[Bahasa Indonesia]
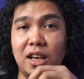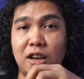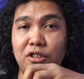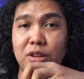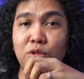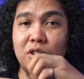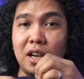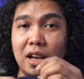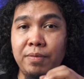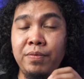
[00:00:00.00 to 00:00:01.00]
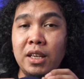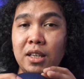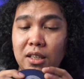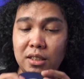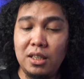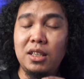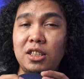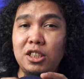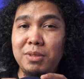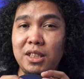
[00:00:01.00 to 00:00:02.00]
Nah, jadi Pak,
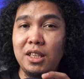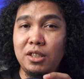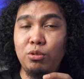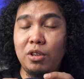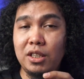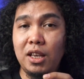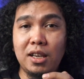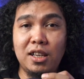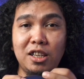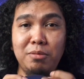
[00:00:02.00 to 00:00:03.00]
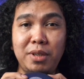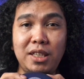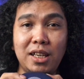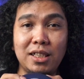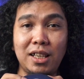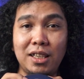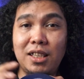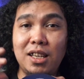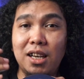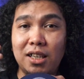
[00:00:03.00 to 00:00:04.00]
eh, semestinya sih suara saya akan lebih jelas lagi
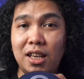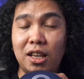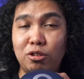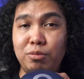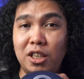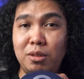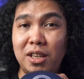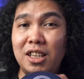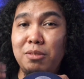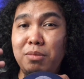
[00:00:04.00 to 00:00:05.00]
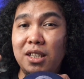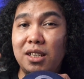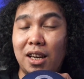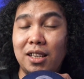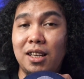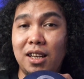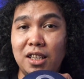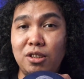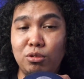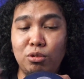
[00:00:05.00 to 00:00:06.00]
terdengarnya atau bisa dibilang lebih terasa
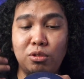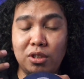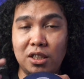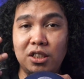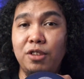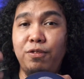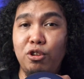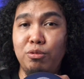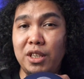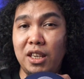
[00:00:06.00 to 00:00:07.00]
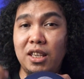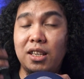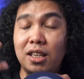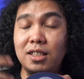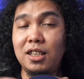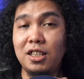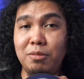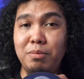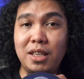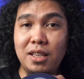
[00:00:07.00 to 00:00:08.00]
lagi untuk si volumenya ini terasa
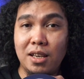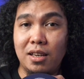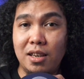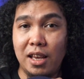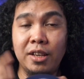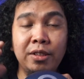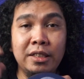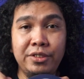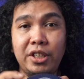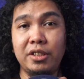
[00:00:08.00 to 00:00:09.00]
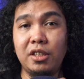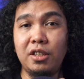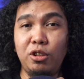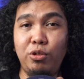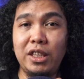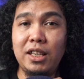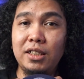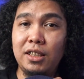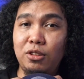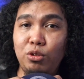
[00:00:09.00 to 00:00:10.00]
lebih gede. Cek satu dua
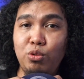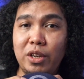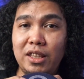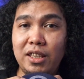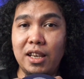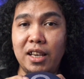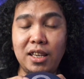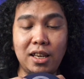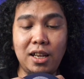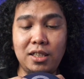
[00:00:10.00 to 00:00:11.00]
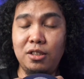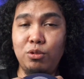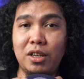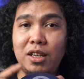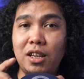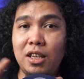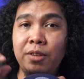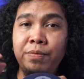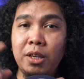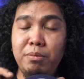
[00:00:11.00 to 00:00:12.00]
tiga satu dua tiga ini adalah suara dari
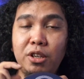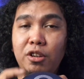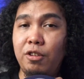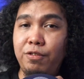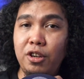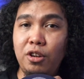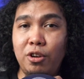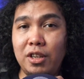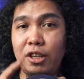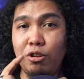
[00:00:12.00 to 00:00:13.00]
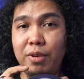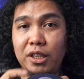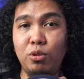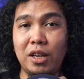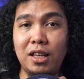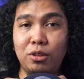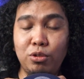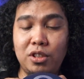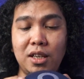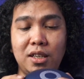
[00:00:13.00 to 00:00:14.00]
mikrofon oleh OBS
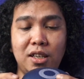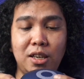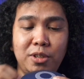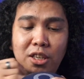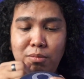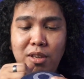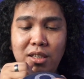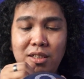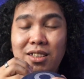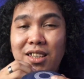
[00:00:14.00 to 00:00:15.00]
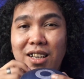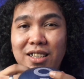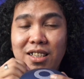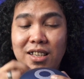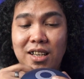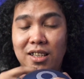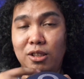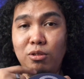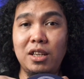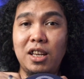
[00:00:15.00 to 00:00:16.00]
200 ya kira-kira bisa dibilang setengah jam kayak
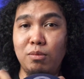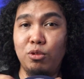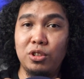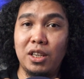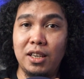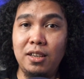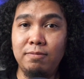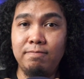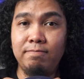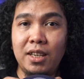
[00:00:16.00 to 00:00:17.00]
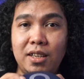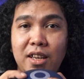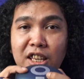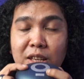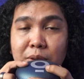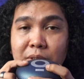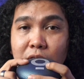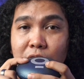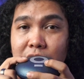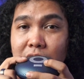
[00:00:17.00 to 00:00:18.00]
gitu lah dari mulut saya dan ini memang
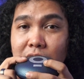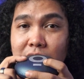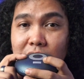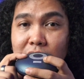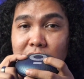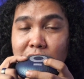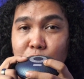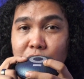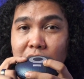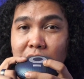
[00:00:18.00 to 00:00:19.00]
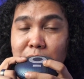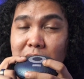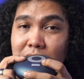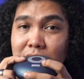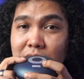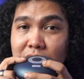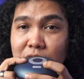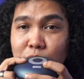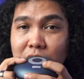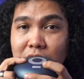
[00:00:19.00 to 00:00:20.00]
kalau saya deketin sama mulut saya bakal kayak
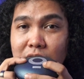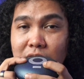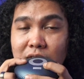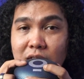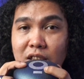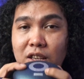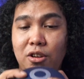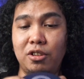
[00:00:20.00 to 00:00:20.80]
gini suaranya dan ini